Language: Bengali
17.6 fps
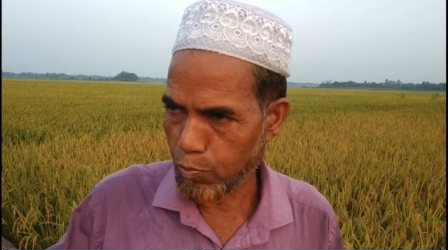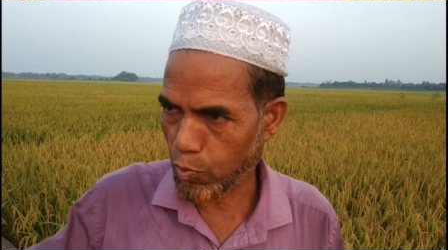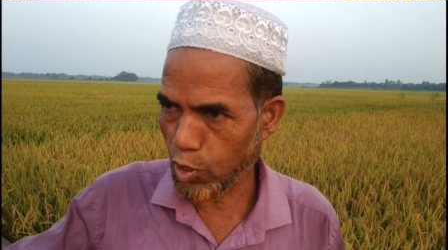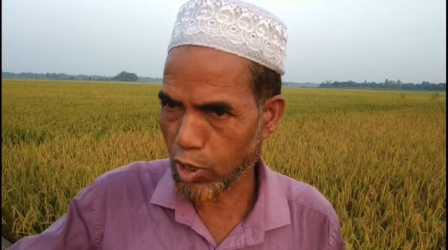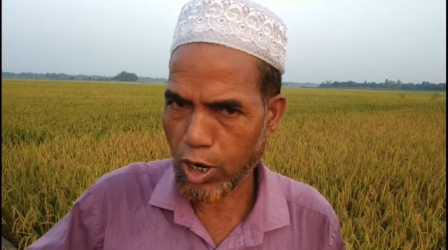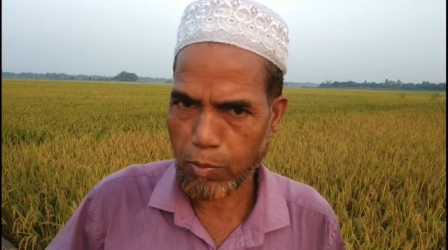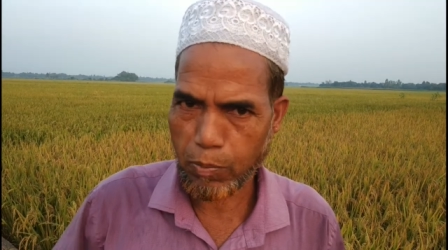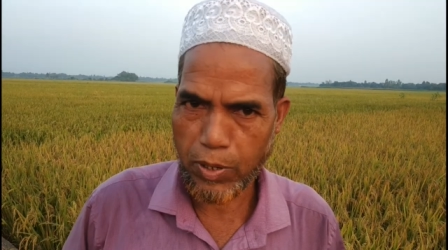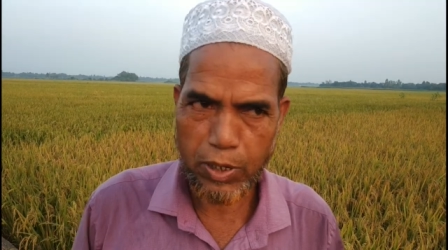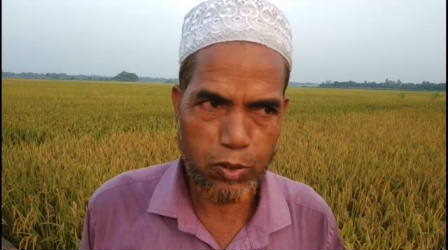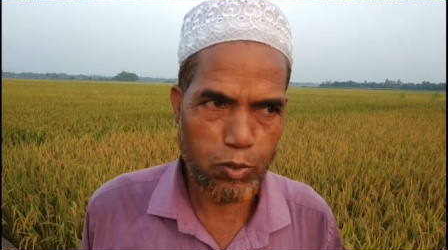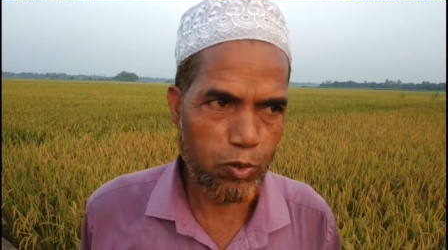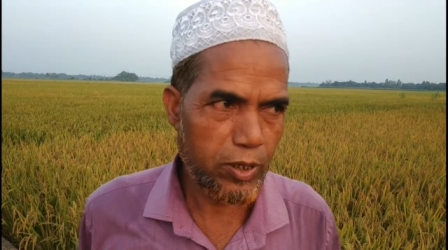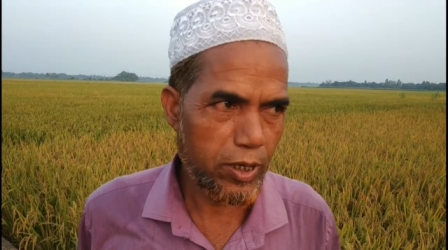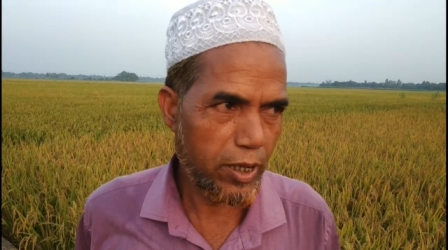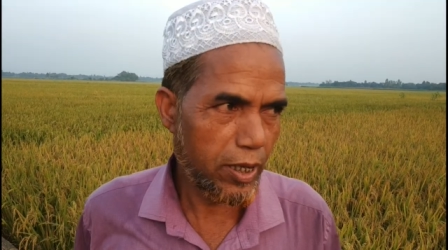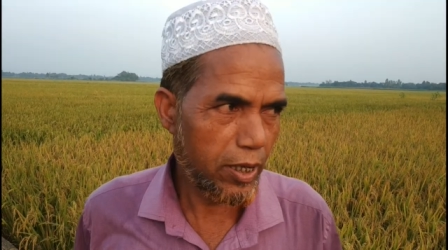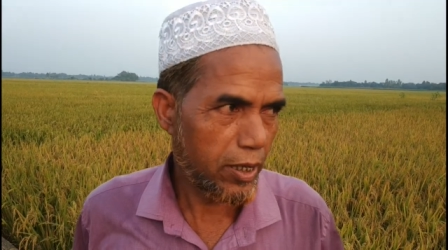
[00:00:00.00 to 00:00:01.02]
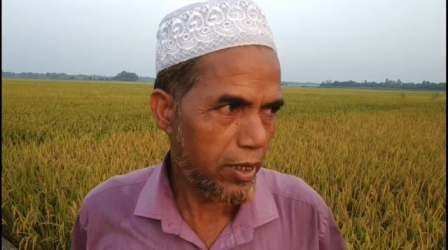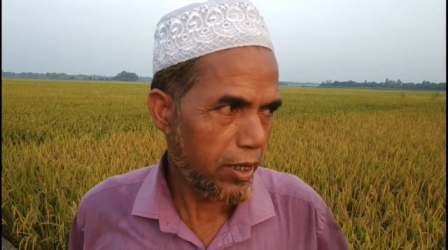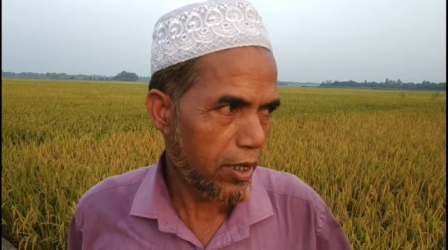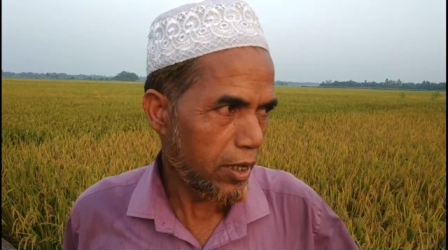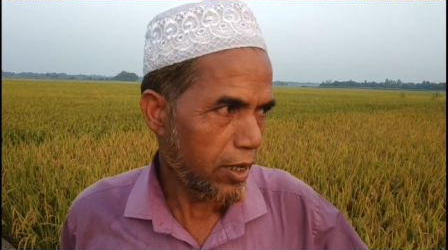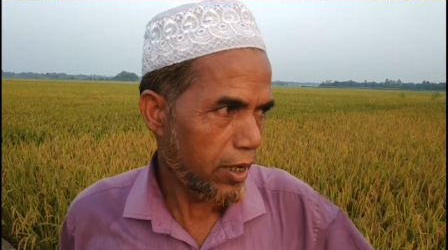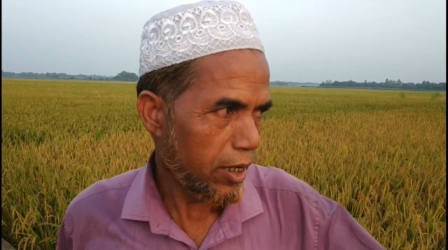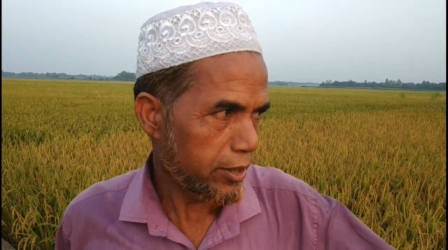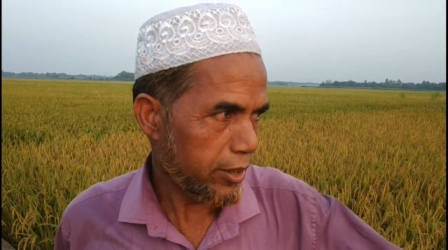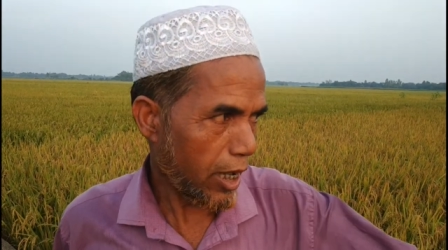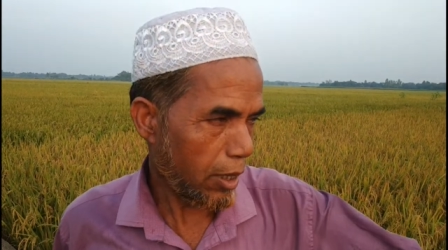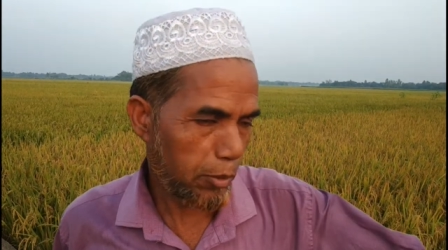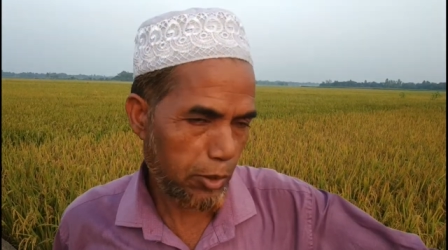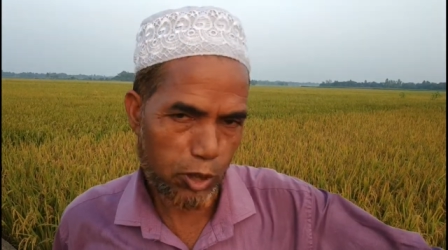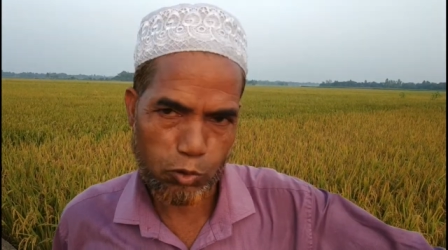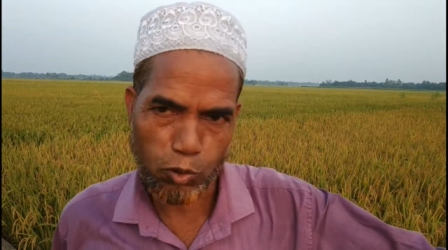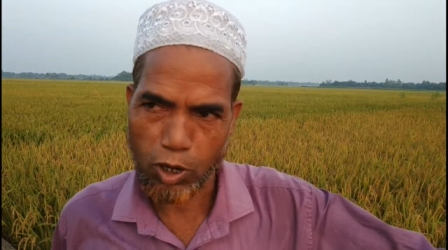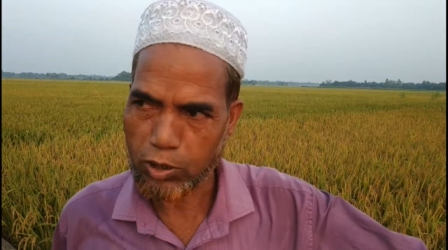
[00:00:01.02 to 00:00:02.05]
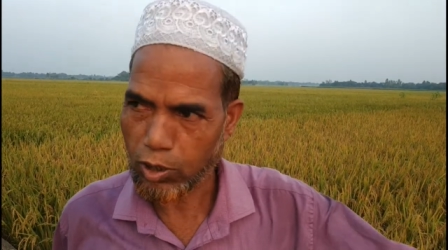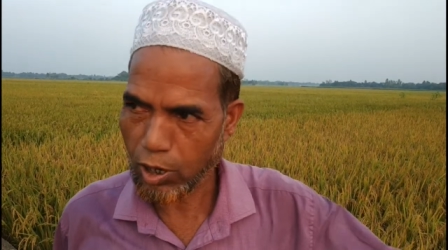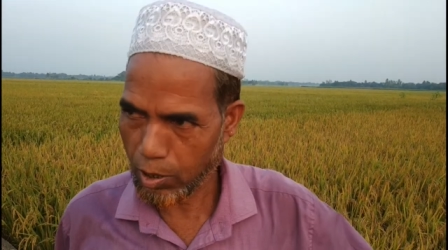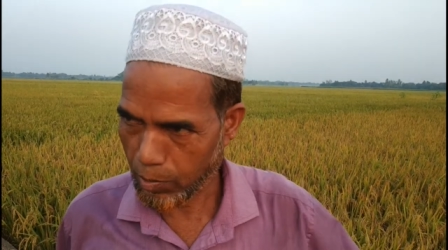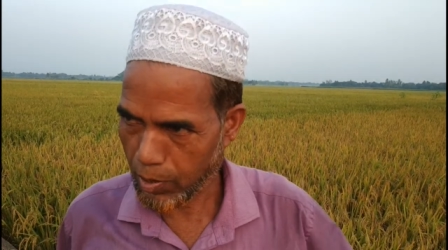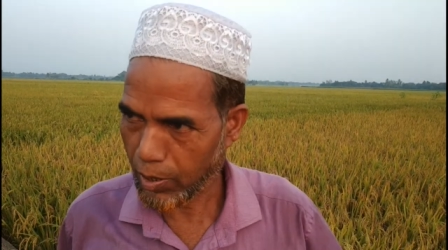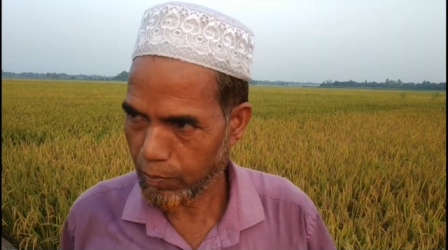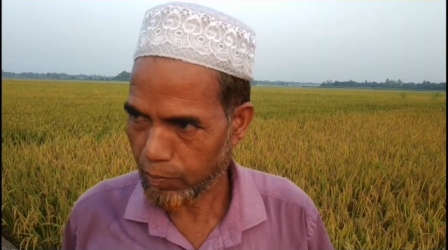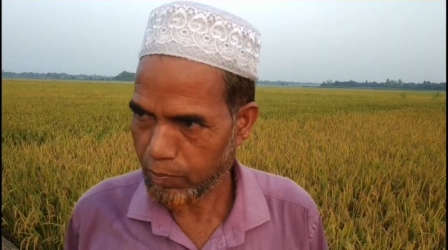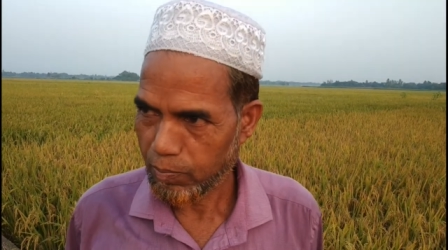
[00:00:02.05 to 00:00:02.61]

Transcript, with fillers: বন্যার পানি ঢুকে ধান আমাদের তলা তলা ভাব